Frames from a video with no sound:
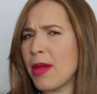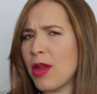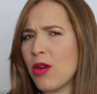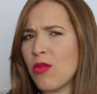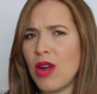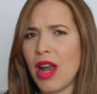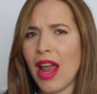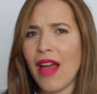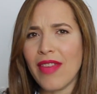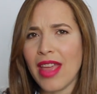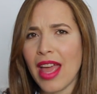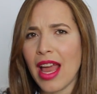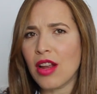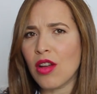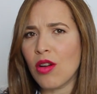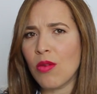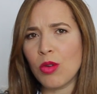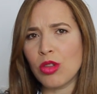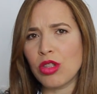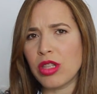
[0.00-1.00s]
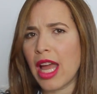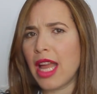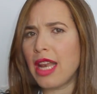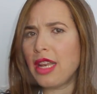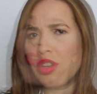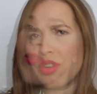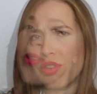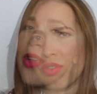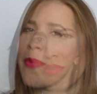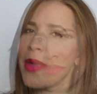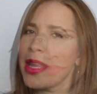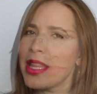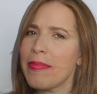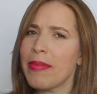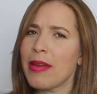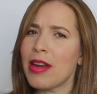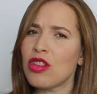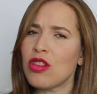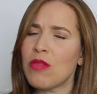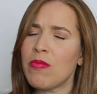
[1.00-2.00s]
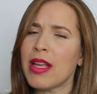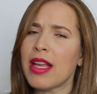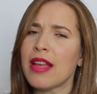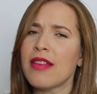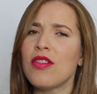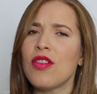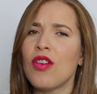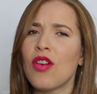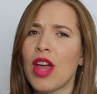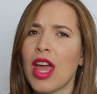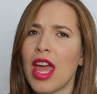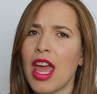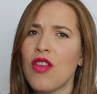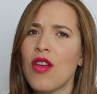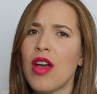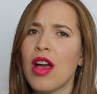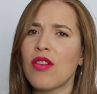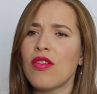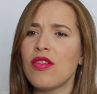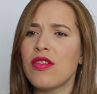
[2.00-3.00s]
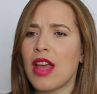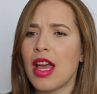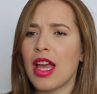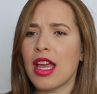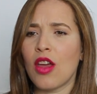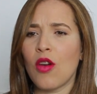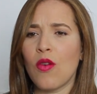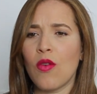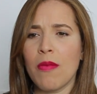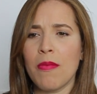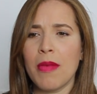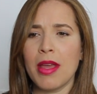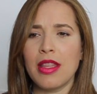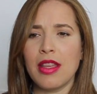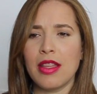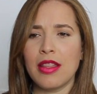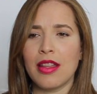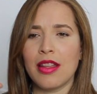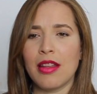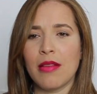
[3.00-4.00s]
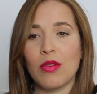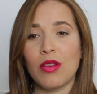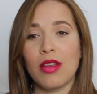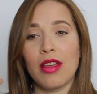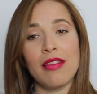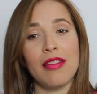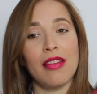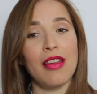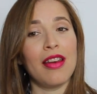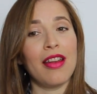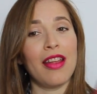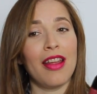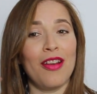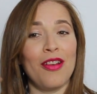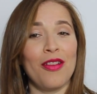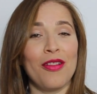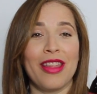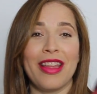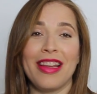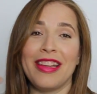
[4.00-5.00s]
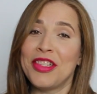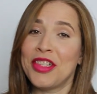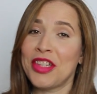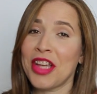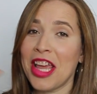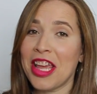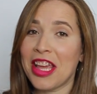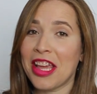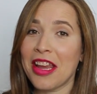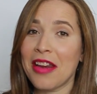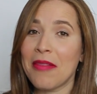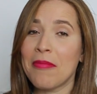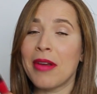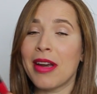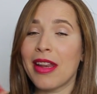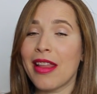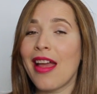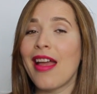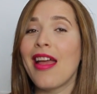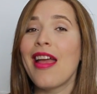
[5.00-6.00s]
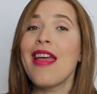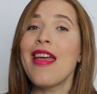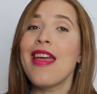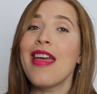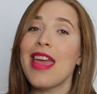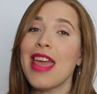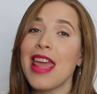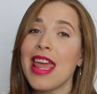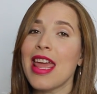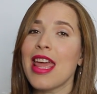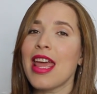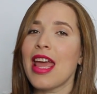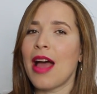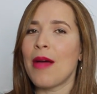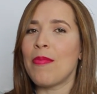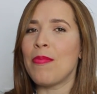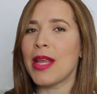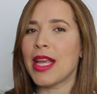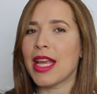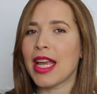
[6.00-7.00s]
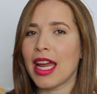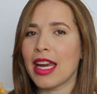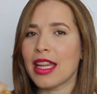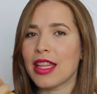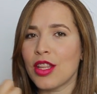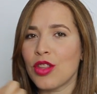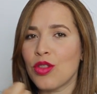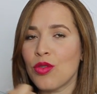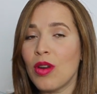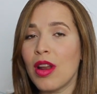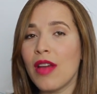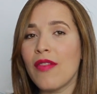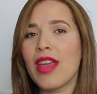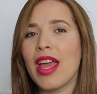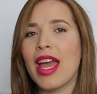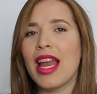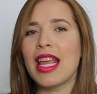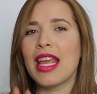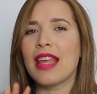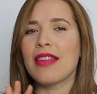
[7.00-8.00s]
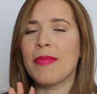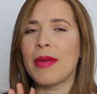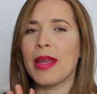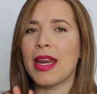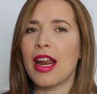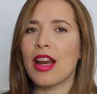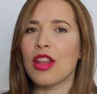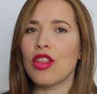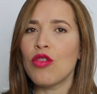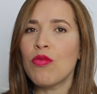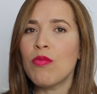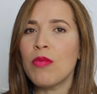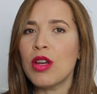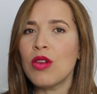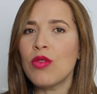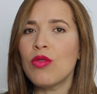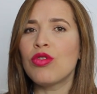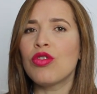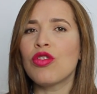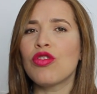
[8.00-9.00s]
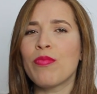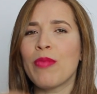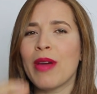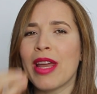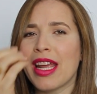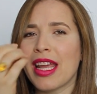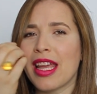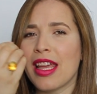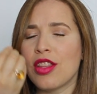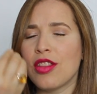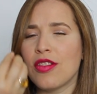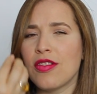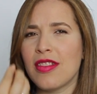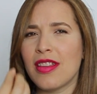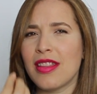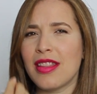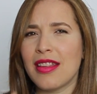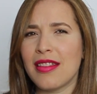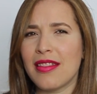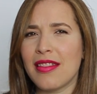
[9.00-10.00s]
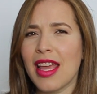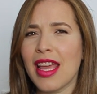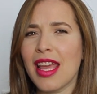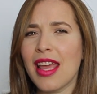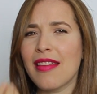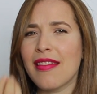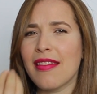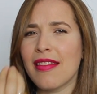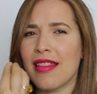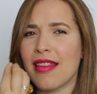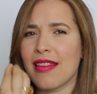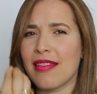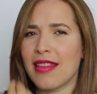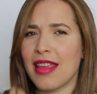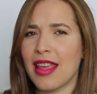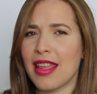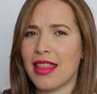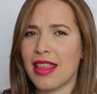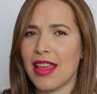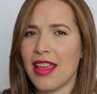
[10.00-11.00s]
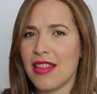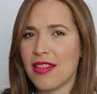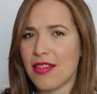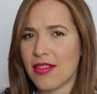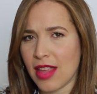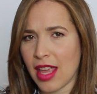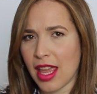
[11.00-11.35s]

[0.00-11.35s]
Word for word: pero un labial como tal. Y obviamente para su aplicación ellos aconsejan que obviamente tenemos que hacer lo del shaker, ¿verdad? Y aplicarte tu labial y esperar dos minutos para que esto se te seque y se te siente